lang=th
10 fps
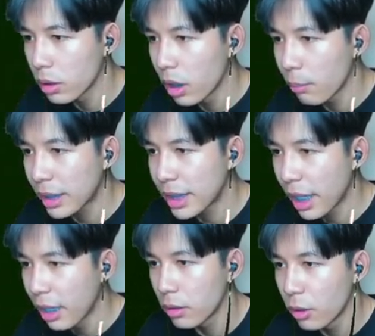มาสิ
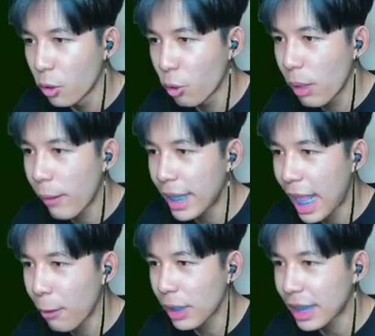กูไม่ไหว
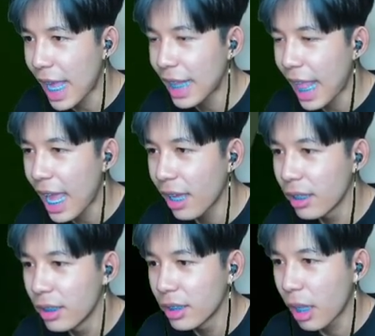ละกูจะตายละ
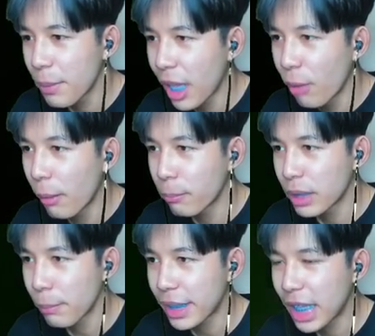ถ้าพี่เอาแบบส
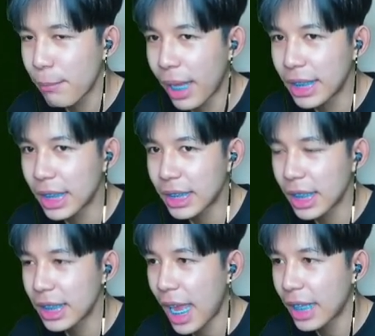ไปกี้มานี่จะ
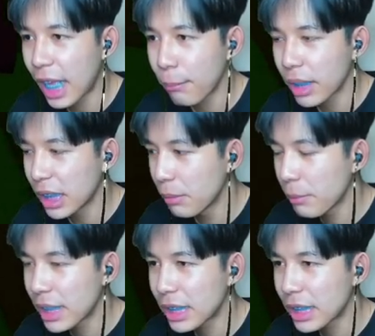เล่นได้นะครับ แต่นี้มันไม่ใช่ส